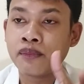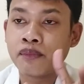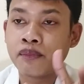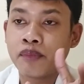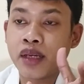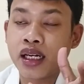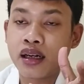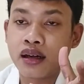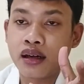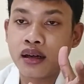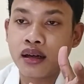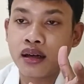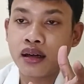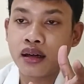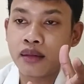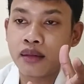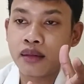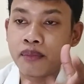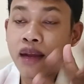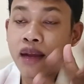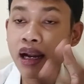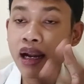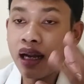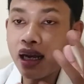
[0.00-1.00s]
per
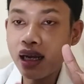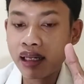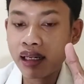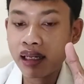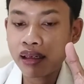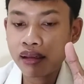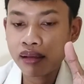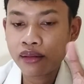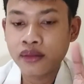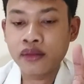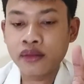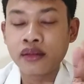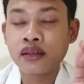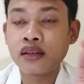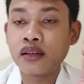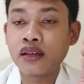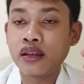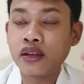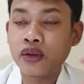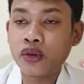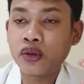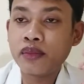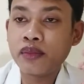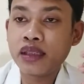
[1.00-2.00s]
makan
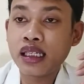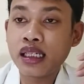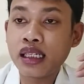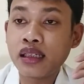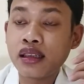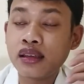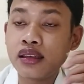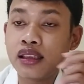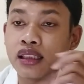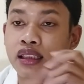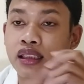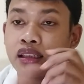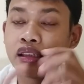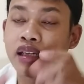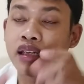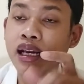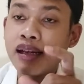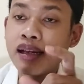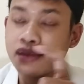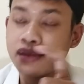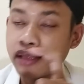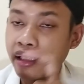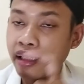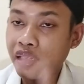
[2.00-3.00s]
itu menjadi tiga
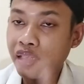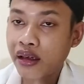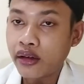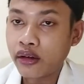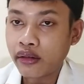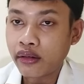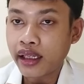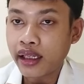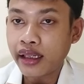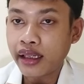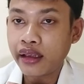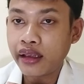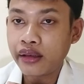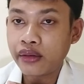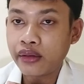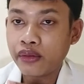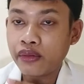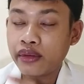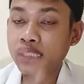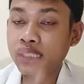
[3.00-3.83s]
sendok kayak gitu,